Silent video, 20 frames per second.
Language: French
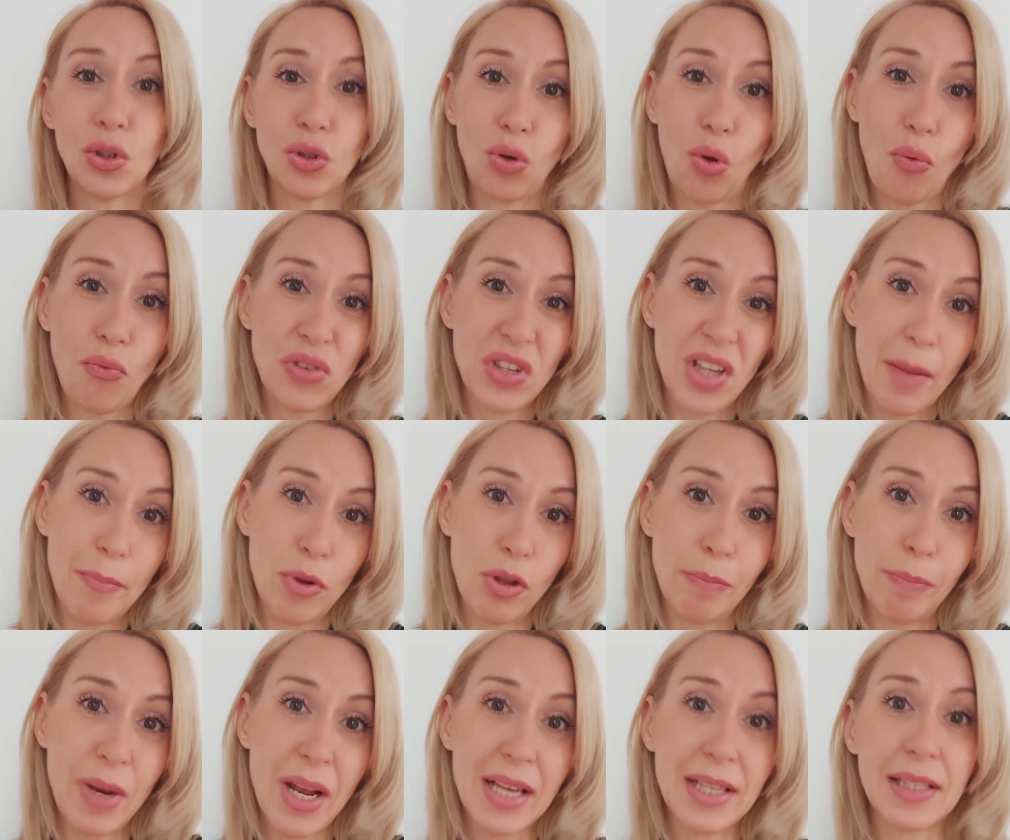trouve sa
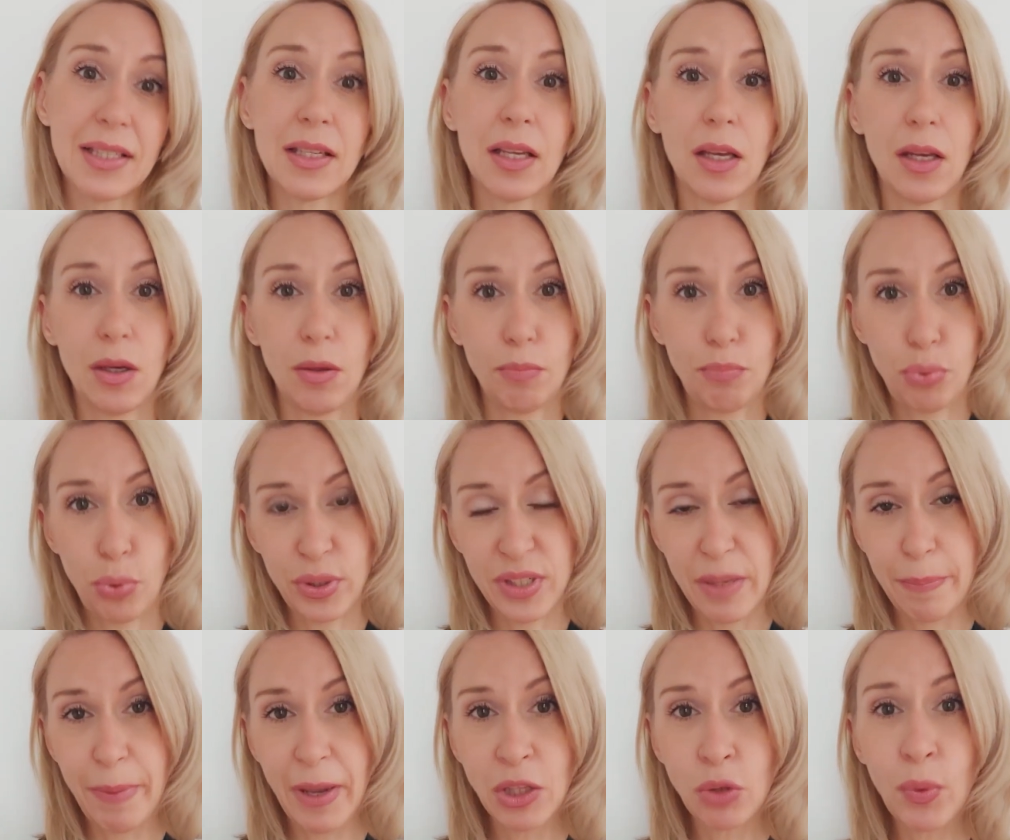bonne place pour
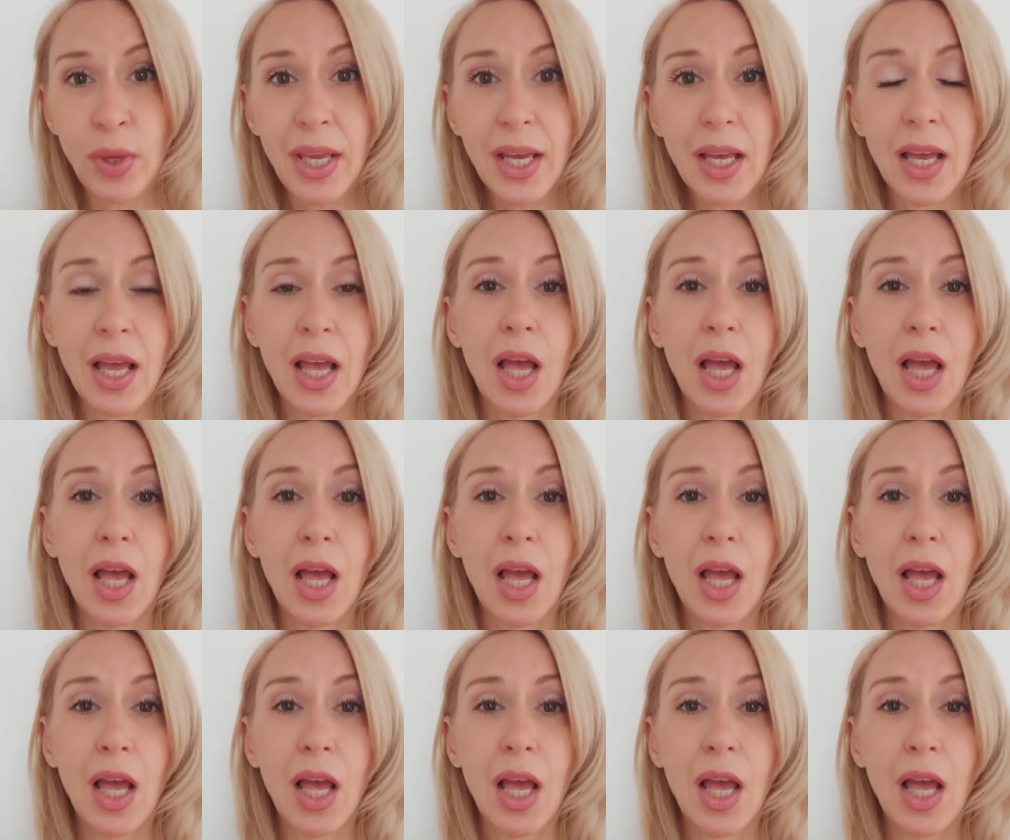s'épanouir,